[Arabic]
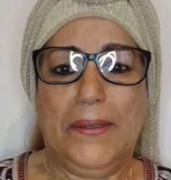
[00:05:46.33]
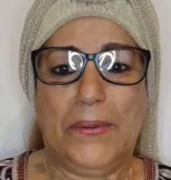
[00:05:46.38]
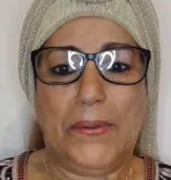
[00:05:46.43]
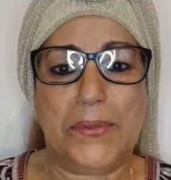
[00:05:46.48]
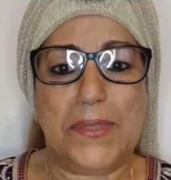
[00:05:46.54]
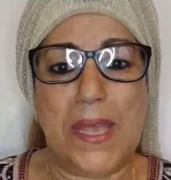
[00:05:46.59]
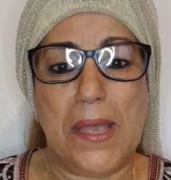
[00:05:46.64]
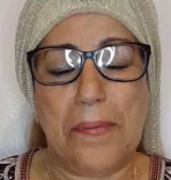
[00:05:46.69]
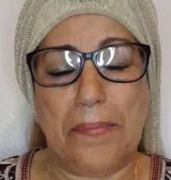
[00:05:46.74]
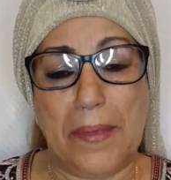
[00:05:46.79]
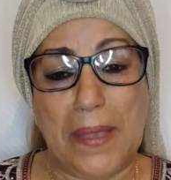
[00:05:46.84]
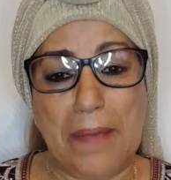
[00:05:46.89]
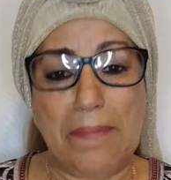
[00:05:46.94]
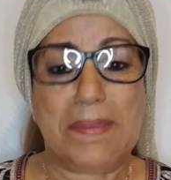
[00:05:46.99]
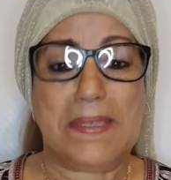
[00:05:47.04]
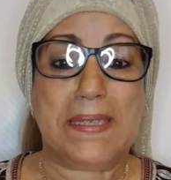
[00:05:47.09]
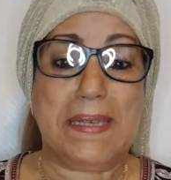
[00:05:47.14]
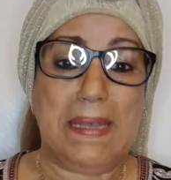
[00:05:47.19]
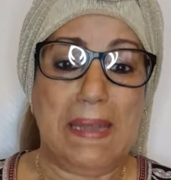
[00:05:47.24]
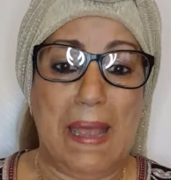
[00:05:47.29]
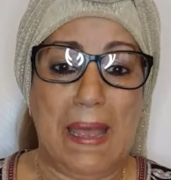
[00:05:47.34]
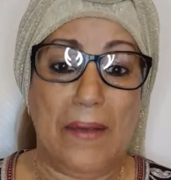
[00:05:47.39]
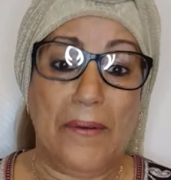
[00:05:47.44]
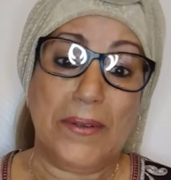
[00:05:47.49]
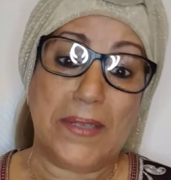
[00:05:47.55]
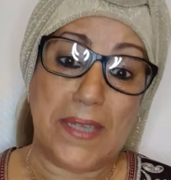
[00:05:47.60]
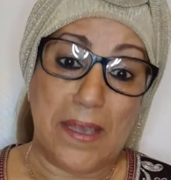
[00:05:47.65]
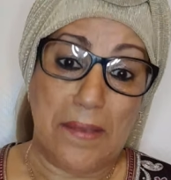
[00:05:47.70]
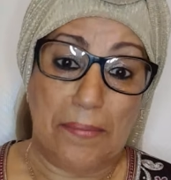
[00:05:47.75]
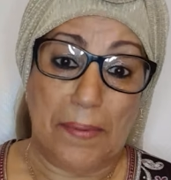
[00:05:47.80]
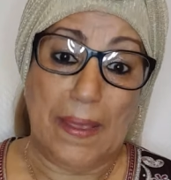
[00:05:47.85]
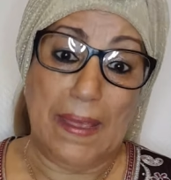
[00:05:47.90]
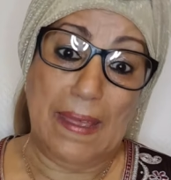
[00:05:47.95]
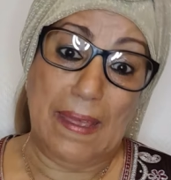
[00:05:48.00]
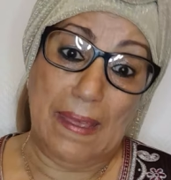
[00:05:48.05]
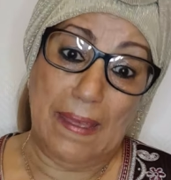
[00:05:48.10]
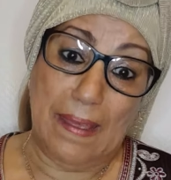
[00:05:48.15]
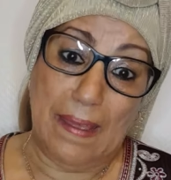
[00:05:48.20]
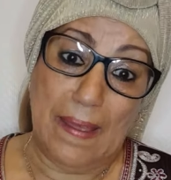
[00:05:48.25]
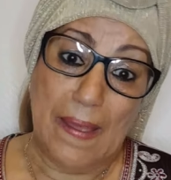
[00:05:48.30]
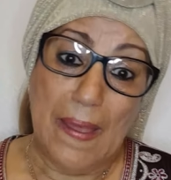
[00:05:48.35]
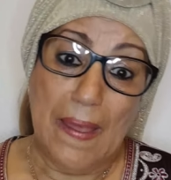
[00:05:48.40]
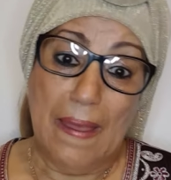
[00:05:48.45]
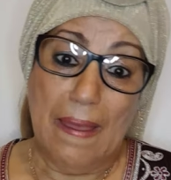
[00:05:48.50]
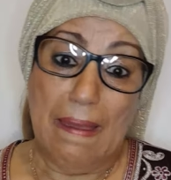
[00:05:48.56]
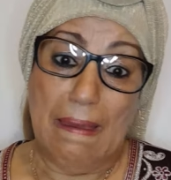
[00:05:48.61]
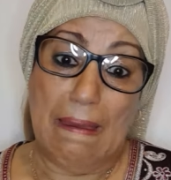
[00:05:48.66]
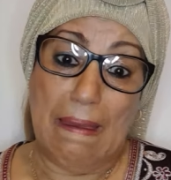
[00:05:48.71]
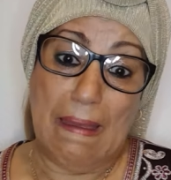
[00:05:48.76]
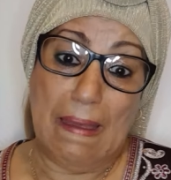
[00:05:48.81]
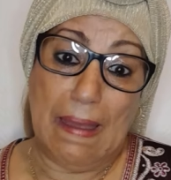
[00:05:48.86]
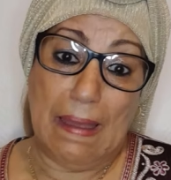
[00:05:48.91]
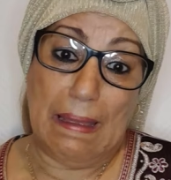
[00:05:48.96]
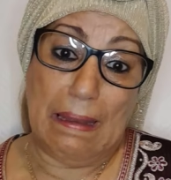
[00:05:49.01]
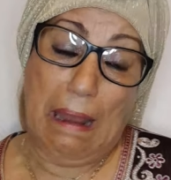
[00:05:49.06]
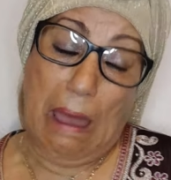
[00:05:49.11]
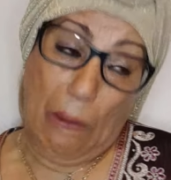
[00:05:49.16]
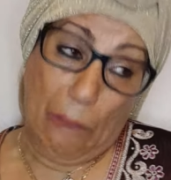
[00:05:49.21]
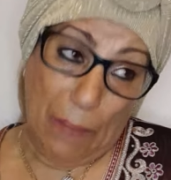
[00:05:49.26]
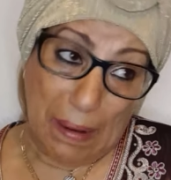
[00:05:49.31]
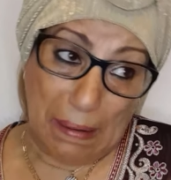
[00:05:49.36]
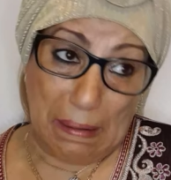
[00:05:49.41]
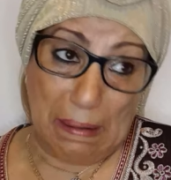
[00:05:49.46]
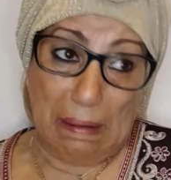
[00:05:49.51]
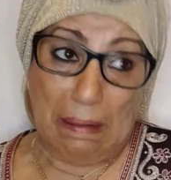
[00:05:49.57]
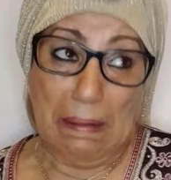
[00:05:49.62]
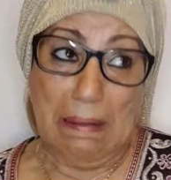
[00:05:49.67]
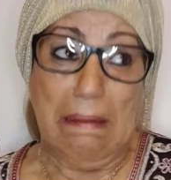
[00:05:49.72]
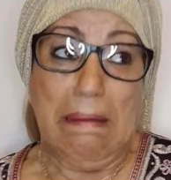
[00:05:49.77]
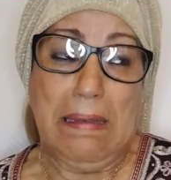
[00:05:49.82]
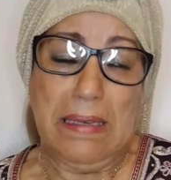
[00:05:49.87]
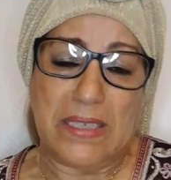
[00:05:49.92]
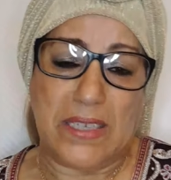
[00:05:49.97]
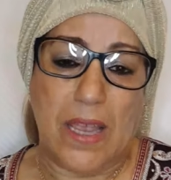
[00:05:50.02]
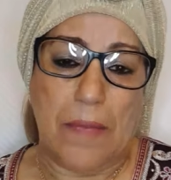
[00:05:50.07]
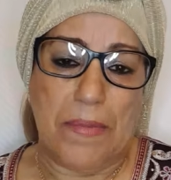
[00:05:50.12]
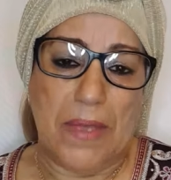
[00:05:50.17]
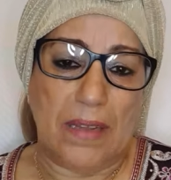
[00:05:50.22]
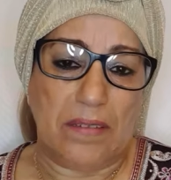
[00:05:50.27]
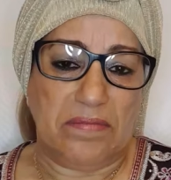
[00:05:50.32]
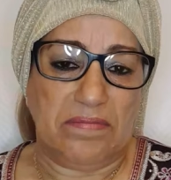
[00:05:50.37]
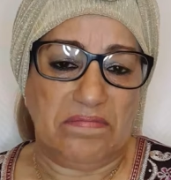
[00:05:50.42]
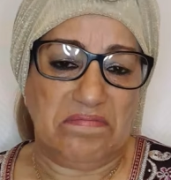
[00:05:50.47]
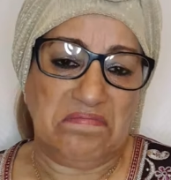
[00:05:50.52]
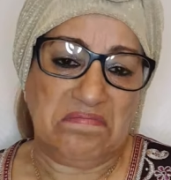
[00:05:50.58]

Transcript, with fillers: وتيبكي مسكينه او تيبكي آه العور جمال